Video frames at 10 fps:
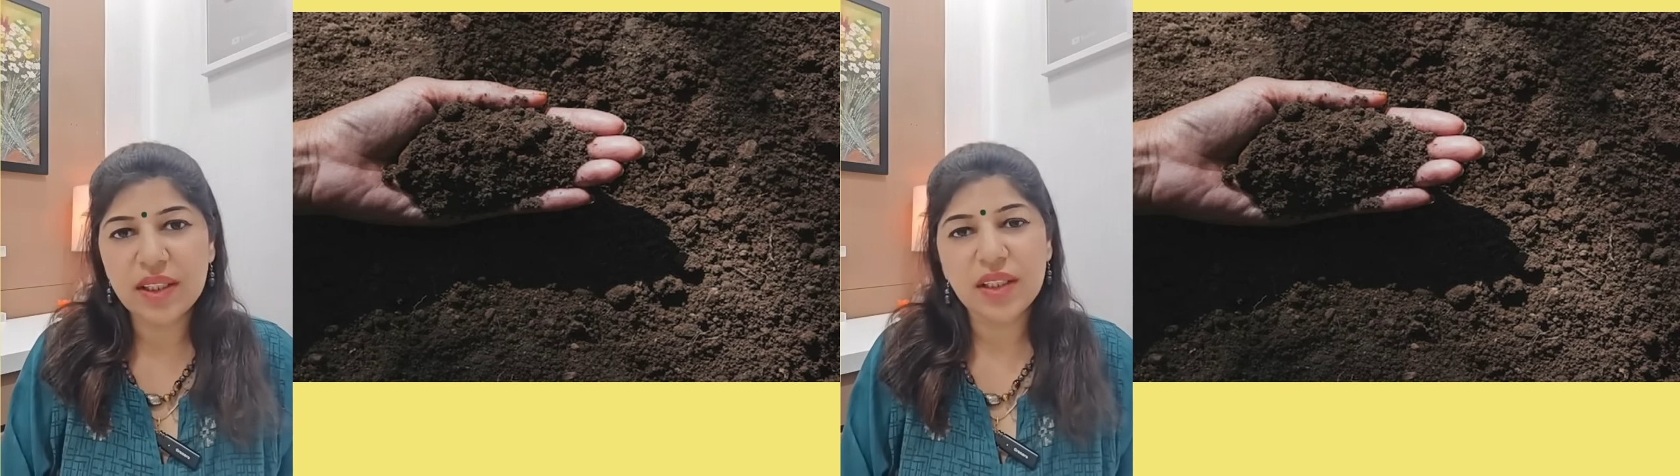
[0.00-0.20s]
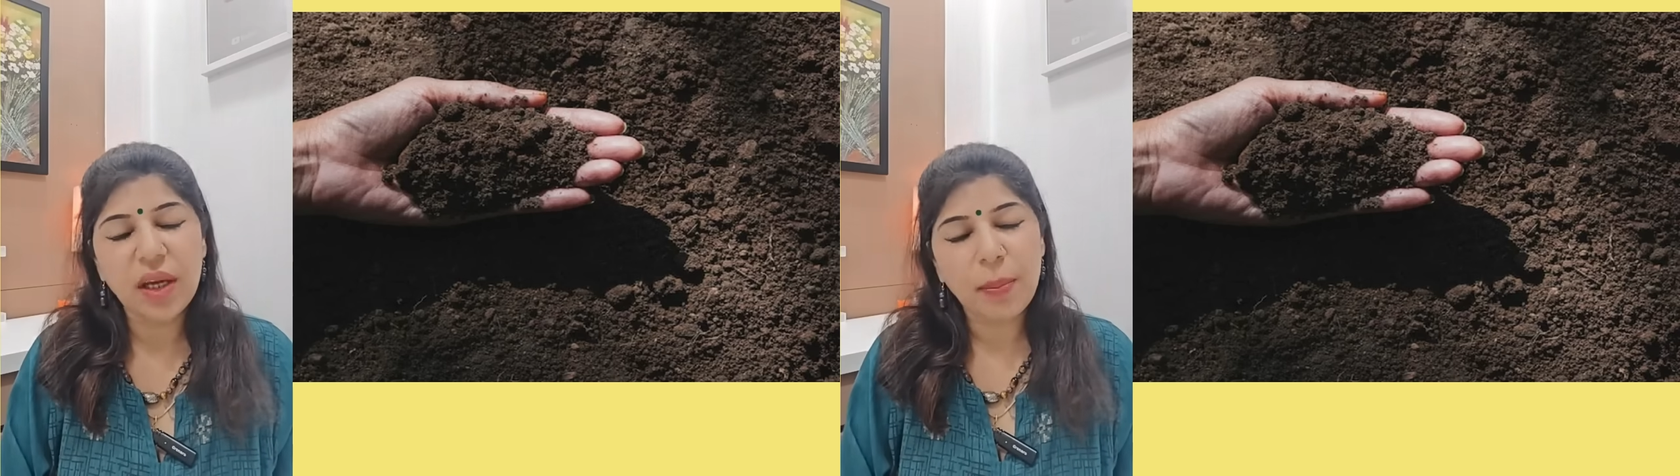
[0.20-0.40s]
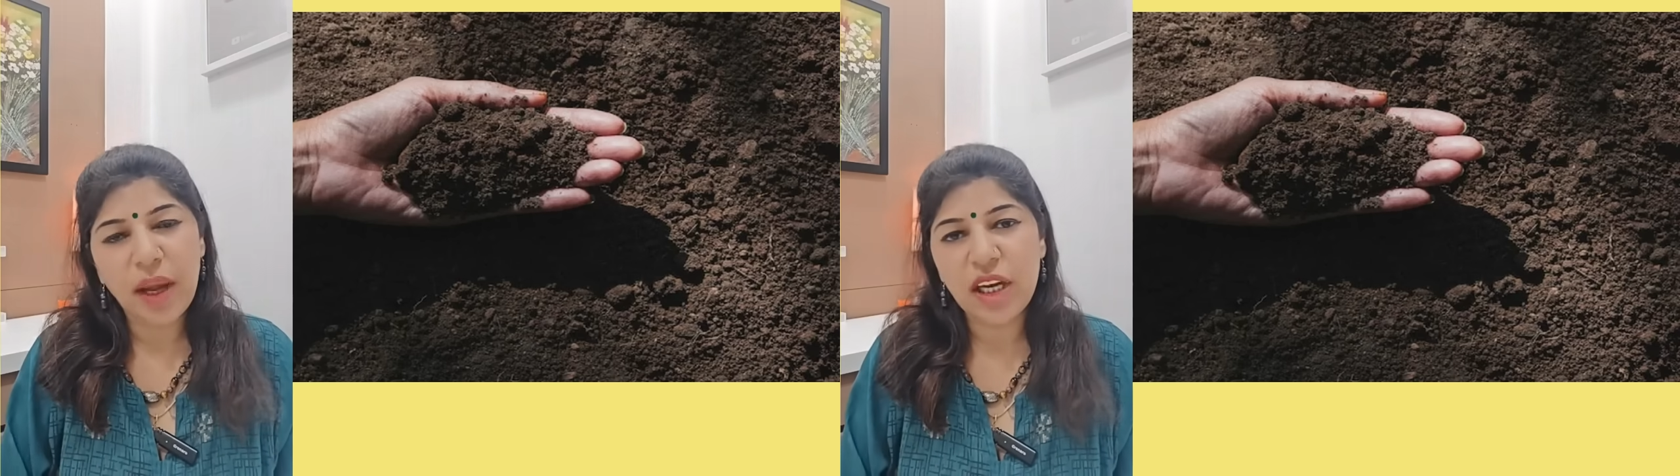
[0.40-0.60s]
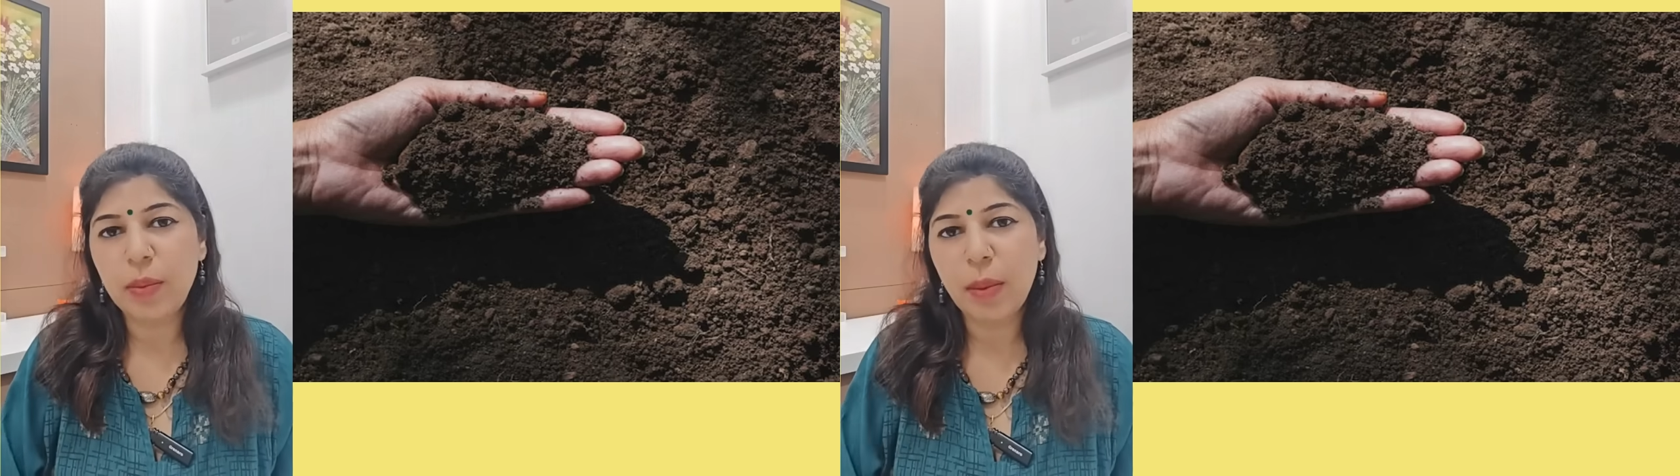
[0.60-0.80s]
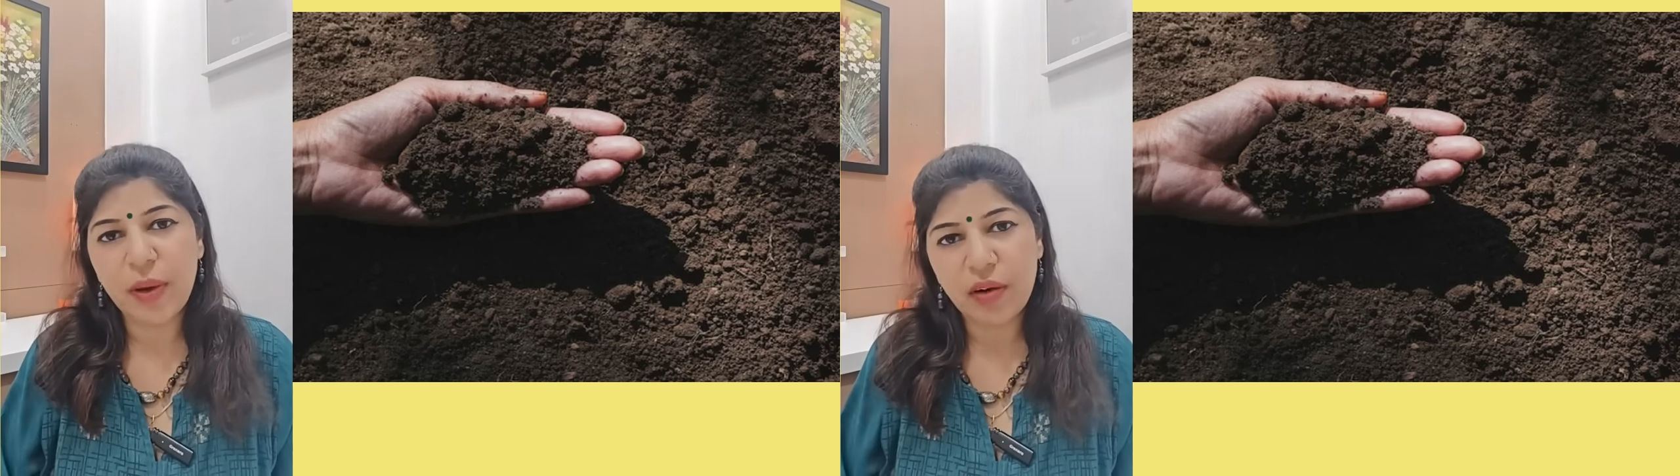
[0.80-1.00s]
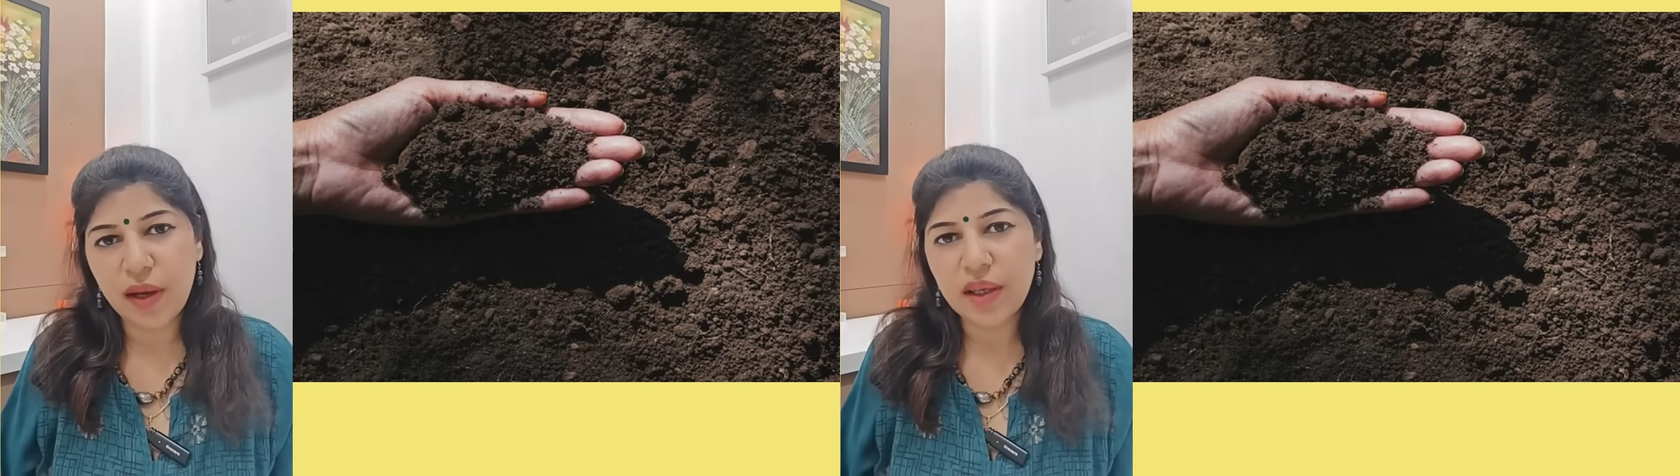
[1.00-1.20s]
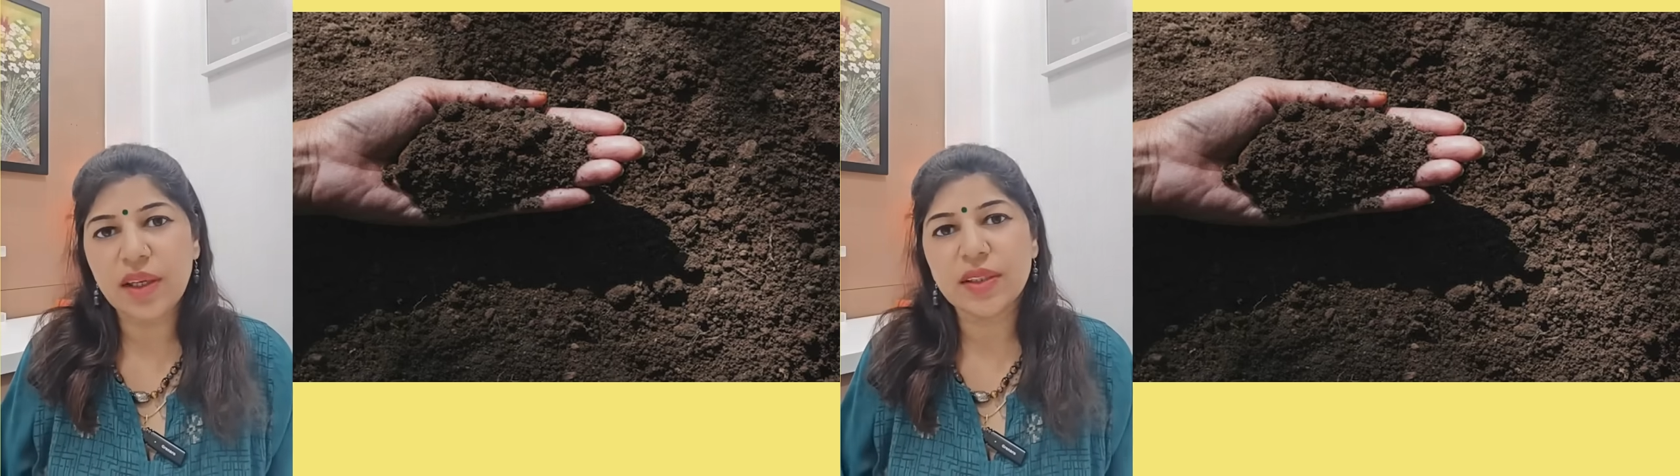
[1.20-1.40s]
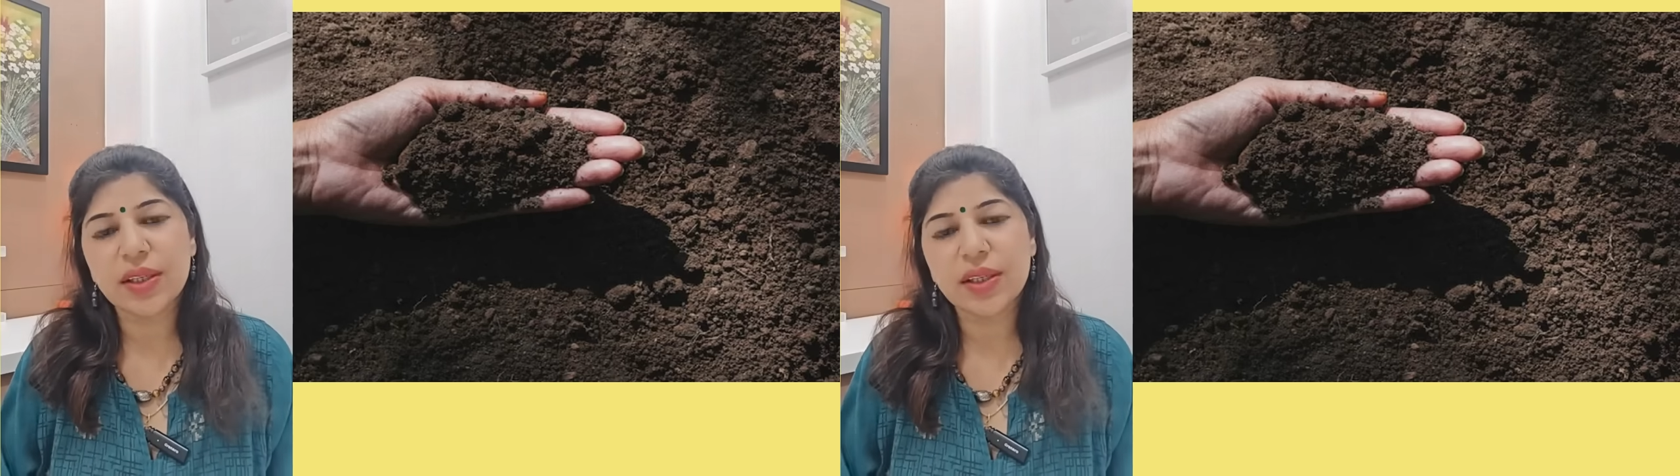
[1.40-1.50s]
सकते हैं या पानी में परवान कर